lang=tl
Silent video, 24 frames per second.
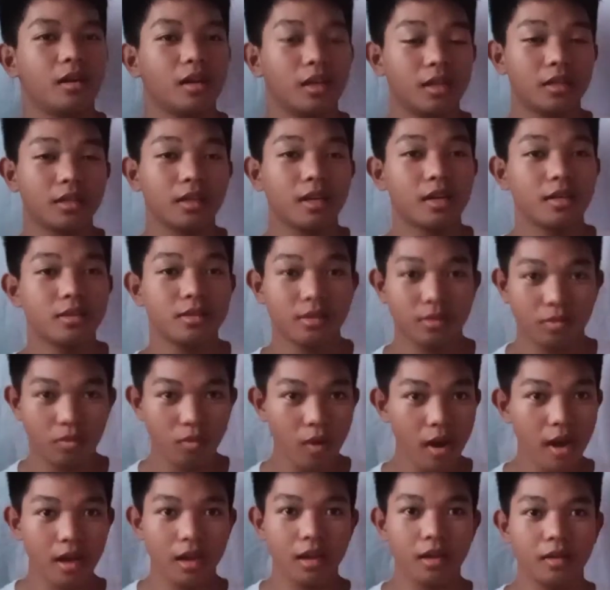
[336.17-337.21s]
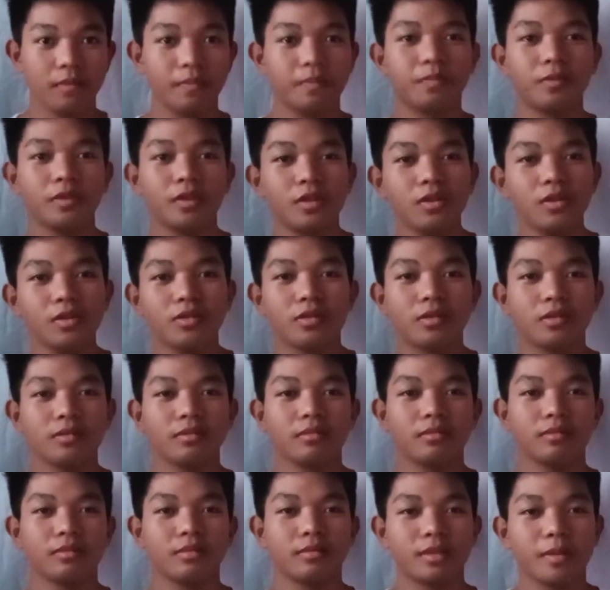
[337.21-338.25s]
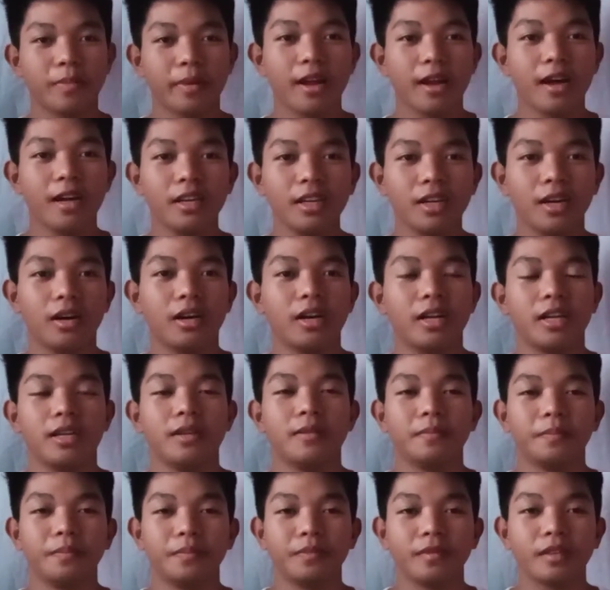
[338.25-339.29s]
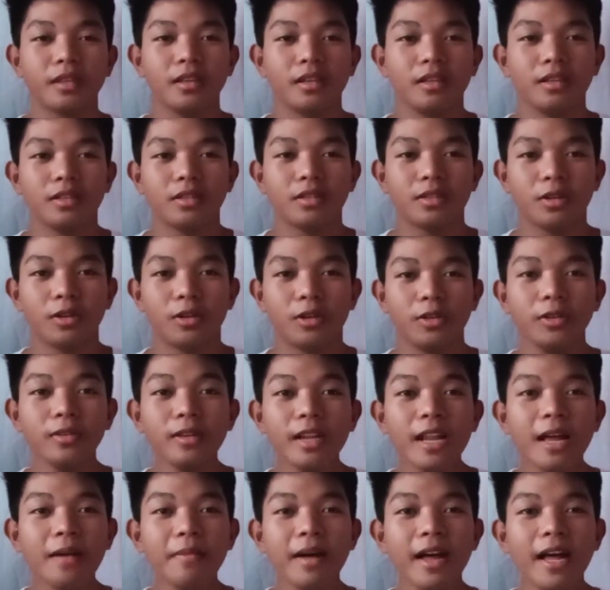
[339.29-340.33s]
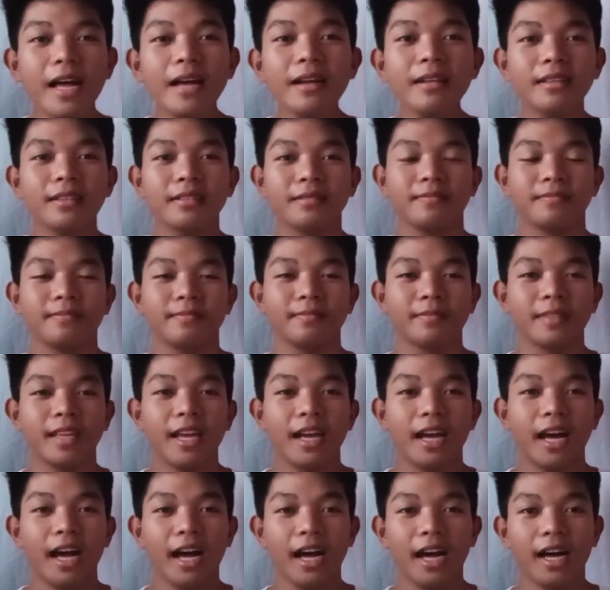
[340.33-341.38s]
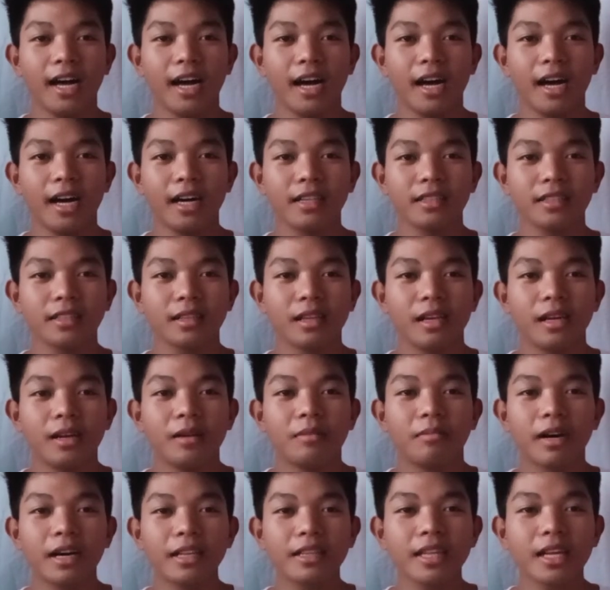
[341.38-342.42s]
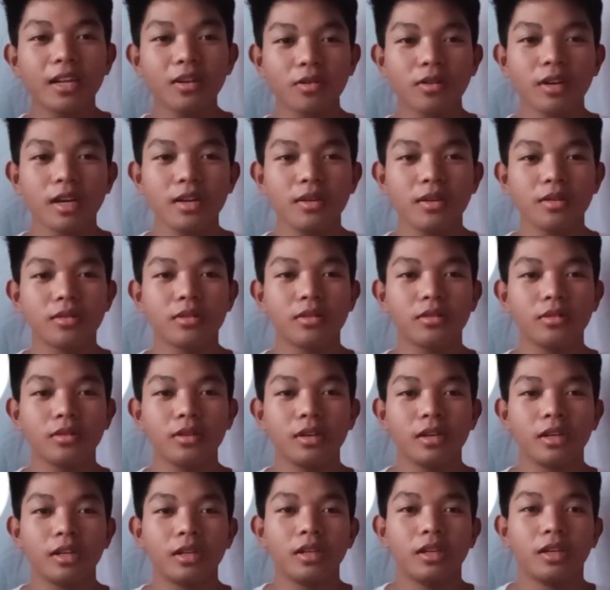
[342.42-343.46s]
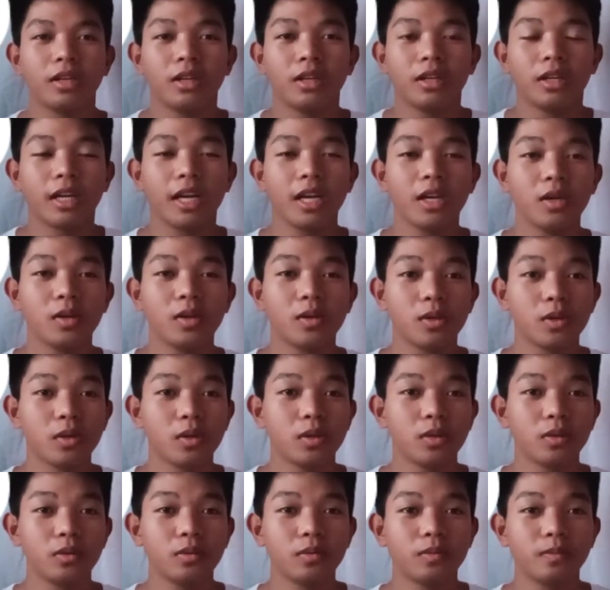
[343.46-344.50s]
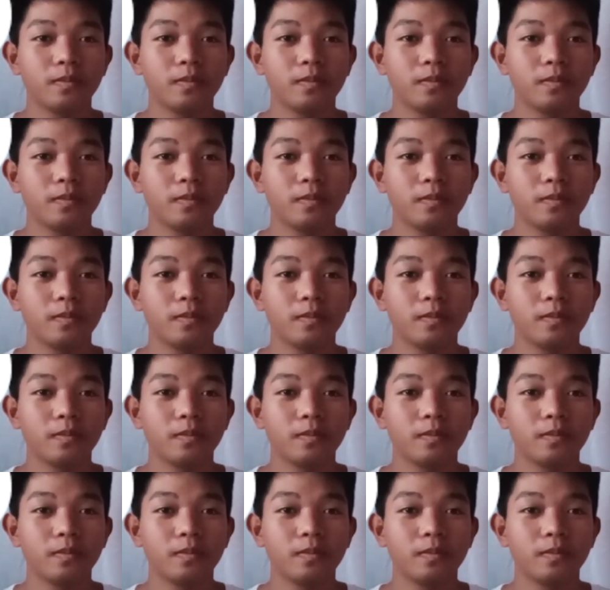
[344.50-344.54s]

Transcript: in God's way. Yun, sa paraan ni God. So yun lamang ang mga tanong ngayong ngayong